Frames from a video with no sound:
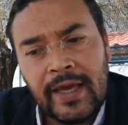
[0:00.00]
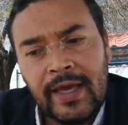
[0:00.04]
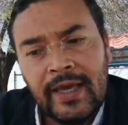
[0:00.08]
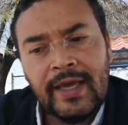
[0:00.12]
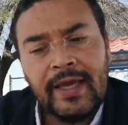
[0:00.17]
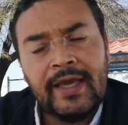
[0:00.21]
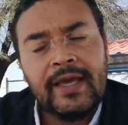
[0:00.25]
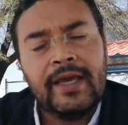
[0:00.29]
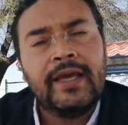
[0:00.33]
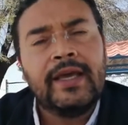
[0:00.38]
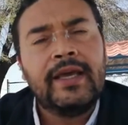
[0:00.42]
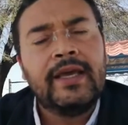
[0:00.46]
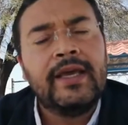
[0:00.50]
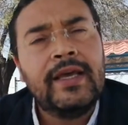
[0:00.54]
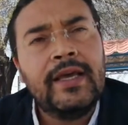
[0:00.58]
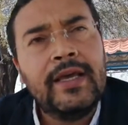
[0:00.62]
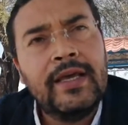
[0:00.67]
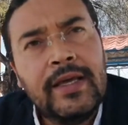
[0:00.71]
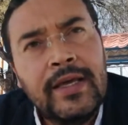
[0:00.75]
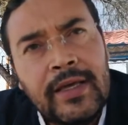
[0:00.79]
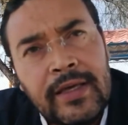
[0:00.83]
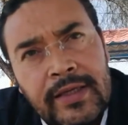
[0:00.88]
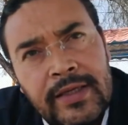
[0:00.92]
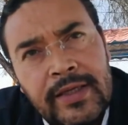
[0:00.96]

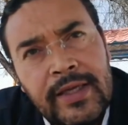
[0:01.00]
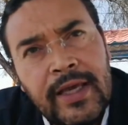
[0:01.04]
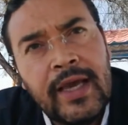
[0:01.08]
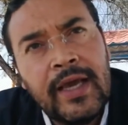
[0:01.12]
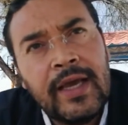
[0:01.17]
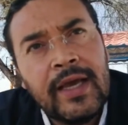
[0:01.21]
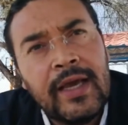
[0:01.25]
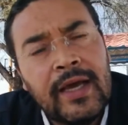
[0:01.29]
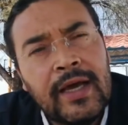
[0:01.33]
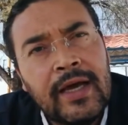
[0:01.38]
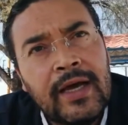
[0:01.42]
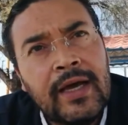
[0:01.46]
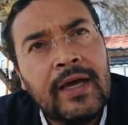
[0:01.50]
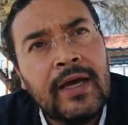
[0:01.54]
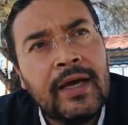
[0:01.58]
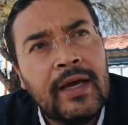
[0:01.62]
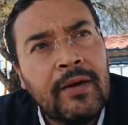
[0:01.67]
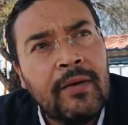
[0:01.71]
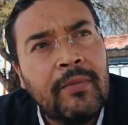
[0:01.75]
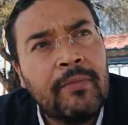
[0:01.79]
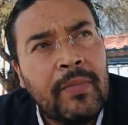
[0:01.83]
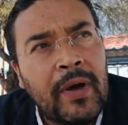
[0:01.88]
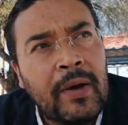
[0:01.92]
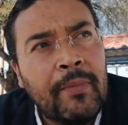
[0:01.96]
que
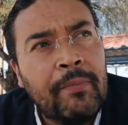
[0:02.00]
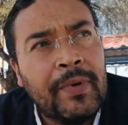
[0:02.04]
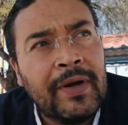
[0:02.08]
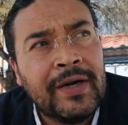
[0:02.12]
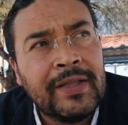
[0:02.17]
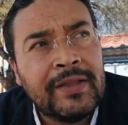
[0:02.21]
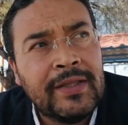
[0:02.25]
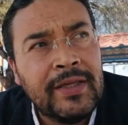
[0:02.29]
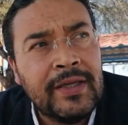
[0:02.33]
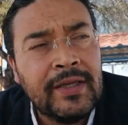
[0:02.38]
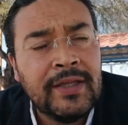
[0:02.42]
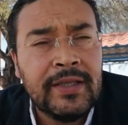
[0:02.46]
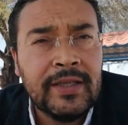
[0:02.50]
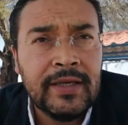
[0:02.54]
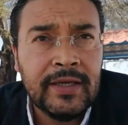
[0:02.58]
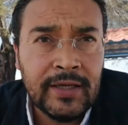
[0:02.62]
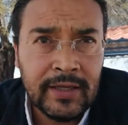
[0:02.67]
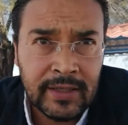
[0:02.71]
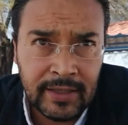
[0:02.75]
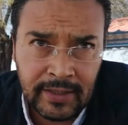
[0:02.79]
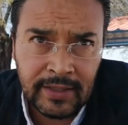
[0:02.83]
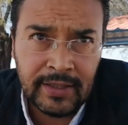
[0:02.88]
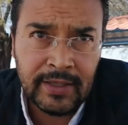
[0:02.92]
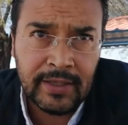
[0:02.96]
llega a partir
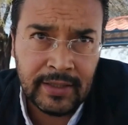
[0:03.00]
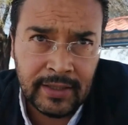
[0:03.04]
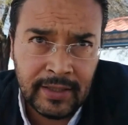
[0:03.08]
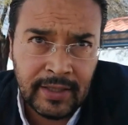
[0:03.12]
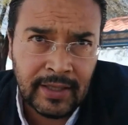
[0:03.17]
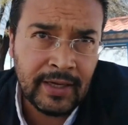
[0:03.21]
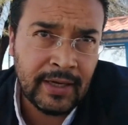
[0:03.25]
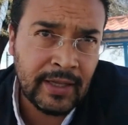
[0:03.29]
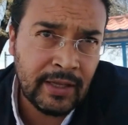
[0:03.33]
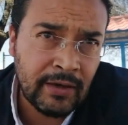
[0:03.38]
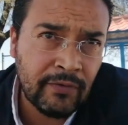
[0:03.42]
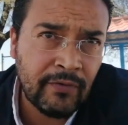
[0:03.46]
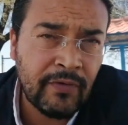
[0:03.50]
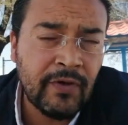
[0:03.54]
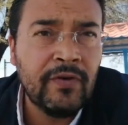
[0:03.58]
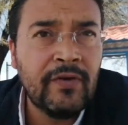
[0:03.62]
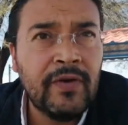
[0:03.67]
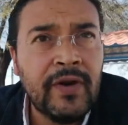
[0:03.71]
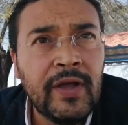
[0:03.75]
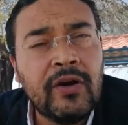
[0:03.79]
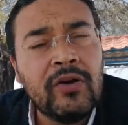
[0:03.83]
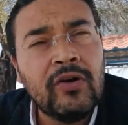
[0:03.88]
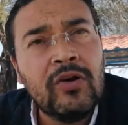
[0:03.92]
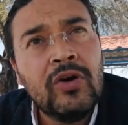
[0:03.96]
de,
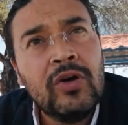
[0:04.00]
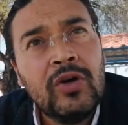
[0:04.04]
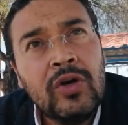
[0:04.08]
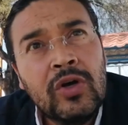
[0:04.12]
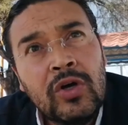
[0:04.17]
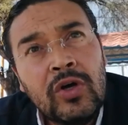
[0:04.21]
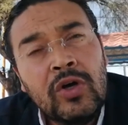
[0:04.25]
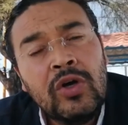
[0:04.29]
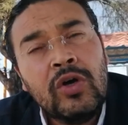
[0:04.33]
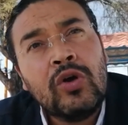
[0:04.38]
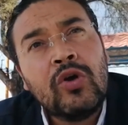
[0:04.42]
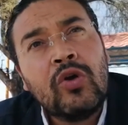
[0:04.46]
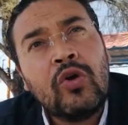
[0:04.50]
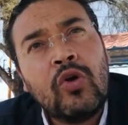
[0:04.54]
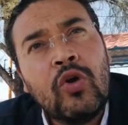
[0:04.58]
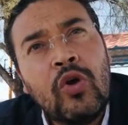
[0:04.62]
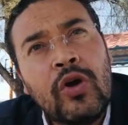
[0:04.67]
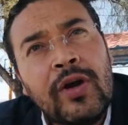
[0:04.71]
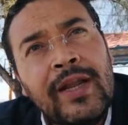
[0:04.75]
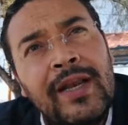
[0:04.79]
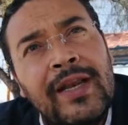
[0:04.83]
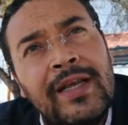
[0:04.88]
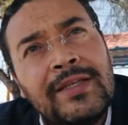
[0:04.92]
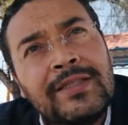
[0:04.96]
enero-febrero
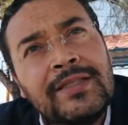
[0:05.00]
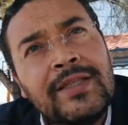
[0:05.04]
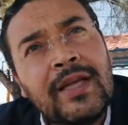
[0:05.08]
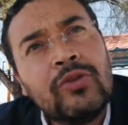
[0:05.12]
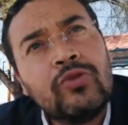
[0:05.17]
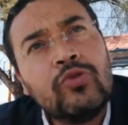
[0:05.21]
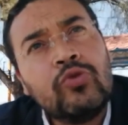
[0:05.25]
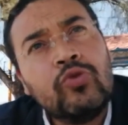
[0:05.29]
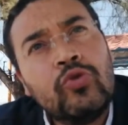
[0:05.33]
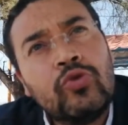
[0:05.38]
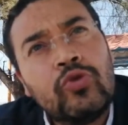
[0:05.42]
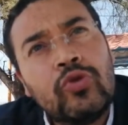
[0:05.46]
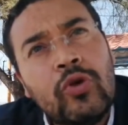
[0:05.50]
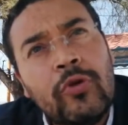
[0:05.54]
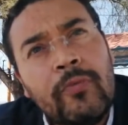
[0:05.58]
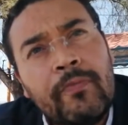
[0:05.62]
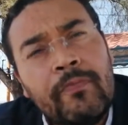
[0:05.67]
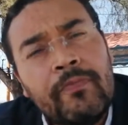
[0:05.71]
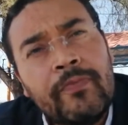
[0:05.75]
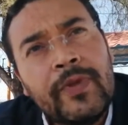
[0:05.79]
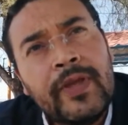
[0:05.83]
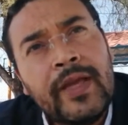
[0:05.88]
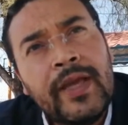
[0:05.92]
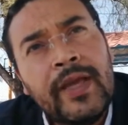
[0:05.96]
con el estatuto
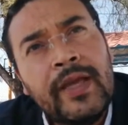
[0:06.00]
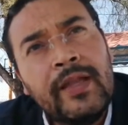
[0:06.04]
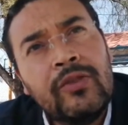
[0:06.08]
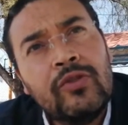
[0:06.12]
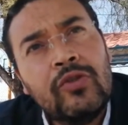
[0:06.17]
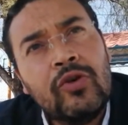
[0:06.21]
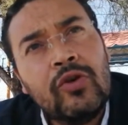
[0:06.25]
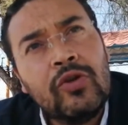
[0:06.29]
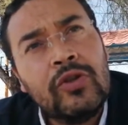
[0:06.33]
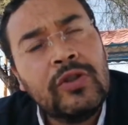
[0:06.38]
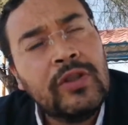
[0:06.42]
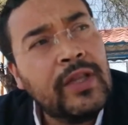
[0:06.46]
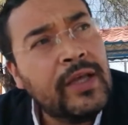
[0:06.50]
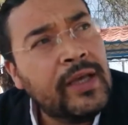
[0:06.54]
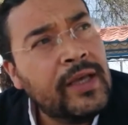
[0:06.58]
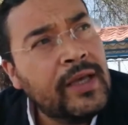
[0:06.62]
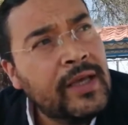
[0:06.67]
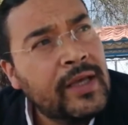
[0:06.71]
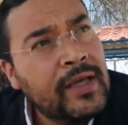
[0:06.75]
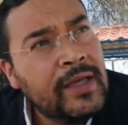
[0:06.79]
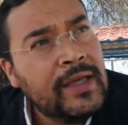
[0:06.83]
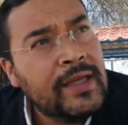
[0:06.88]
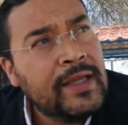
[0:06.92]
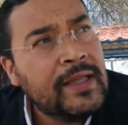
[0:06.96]
en
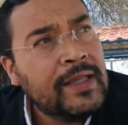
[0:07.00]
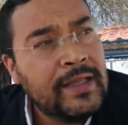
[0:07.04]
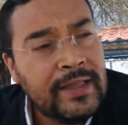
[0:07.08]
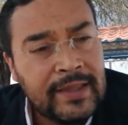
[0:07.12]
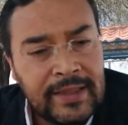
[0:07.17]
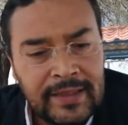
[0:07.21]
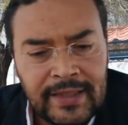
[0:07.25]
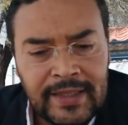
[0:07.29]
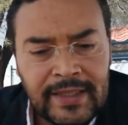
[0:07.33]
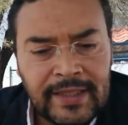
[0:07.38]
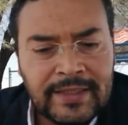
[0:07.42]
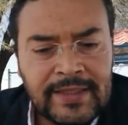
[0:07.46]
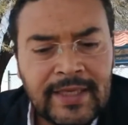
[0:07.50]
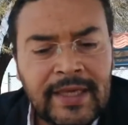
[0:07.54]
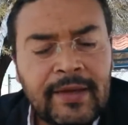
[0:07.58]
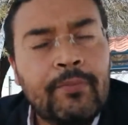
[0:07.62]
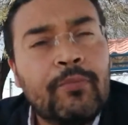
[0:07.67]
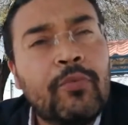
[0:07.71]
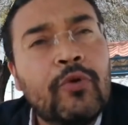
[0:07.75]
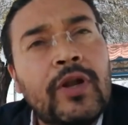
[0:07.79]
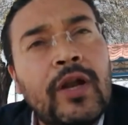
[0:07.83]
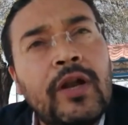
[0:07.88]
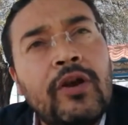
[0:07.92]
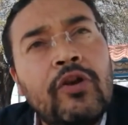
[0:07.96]
donde dice
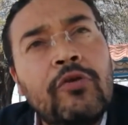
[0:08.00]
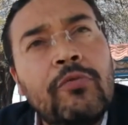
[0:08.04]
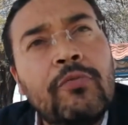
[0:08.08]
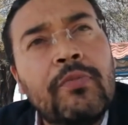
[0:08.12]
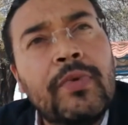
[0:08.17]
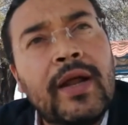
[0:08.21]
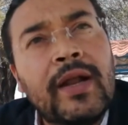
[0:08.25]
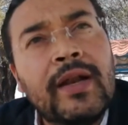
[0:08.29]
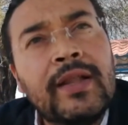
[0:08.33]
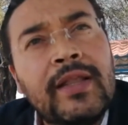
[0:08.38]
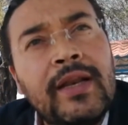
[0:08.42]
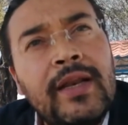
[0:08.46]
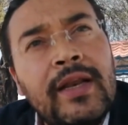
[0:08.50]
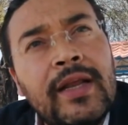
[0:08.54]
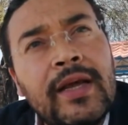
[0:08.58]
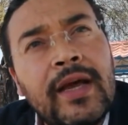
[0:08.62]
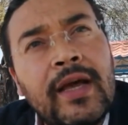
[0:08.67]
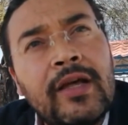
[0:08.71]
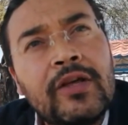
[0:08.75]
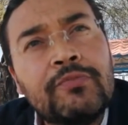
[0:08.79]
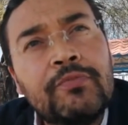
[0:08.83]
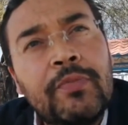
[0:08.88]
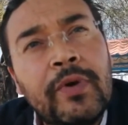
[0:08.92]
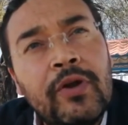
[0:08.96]
podrán nombrar
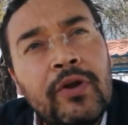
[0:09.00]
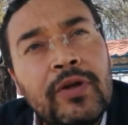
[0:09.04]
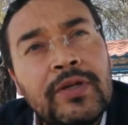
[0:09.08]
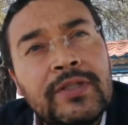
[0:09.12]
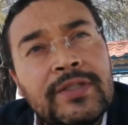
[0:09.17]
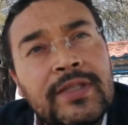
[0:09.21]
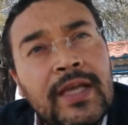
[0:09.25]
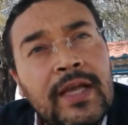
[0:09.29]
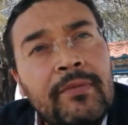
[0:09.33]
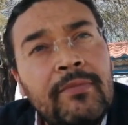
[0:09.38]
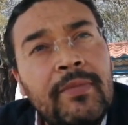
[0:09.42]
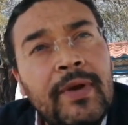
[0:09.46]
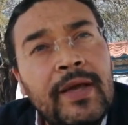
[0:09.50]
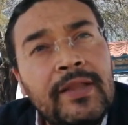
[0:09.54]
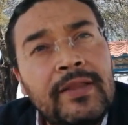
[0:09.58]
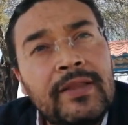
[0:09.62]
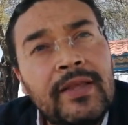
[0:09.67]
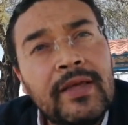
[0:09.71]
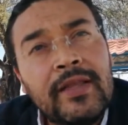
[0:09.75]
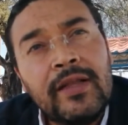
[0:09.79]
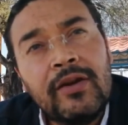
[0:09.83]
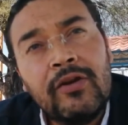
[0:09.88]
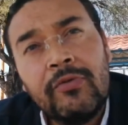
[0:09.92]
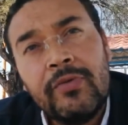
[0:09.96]
delegados pero hasta el
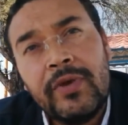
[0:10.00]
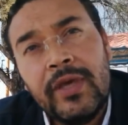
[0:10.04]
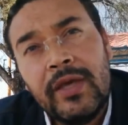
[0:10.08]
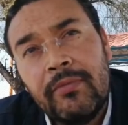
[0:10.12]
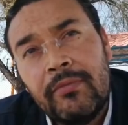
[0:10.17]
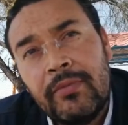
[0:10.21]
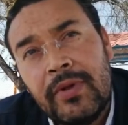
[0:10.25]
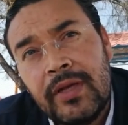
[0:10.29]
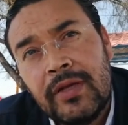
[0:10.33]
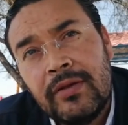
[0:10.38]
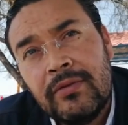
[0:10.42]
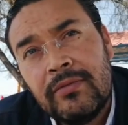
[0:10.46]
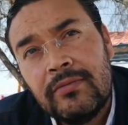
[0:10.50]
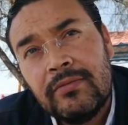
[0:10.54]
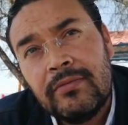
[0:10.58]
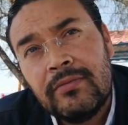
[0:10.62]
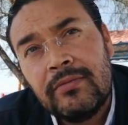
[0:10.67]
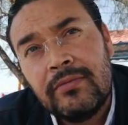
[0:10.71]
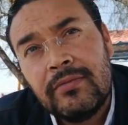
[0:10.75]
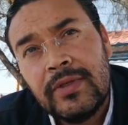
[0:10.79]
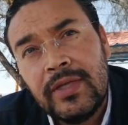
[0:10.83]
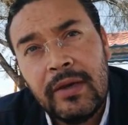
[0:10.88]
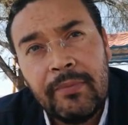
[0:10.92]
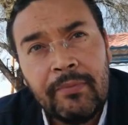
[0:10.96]
20 de noviembre.
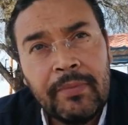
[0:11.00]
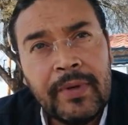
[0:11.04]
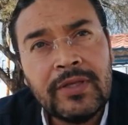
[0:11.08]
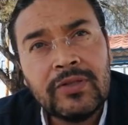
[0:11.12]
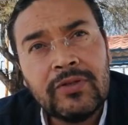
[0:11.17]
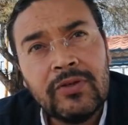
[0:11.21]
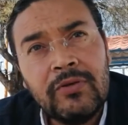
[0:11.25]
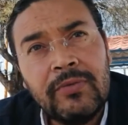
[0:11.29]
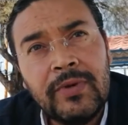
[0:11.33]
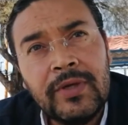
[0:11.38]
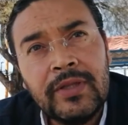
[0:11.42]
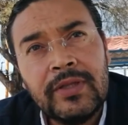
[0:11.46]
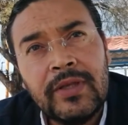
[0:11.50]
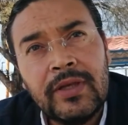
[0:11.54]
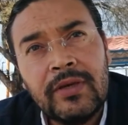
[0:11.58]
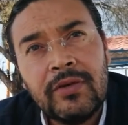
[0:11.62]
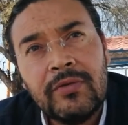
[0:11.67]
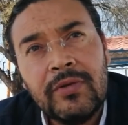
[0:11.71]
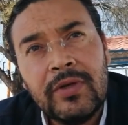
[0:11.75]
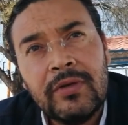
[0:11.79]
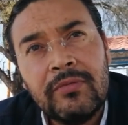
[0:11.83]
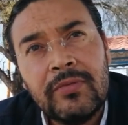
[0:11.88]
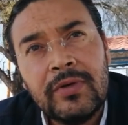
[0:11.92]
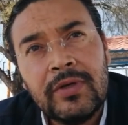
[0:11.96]
Ya pasó el 20 de
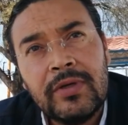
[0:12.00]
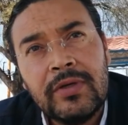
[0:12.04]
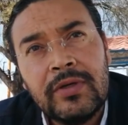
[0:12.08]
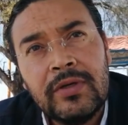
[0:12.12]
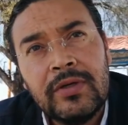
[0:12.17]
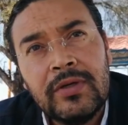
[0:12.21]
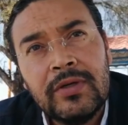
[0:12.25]
noviembre.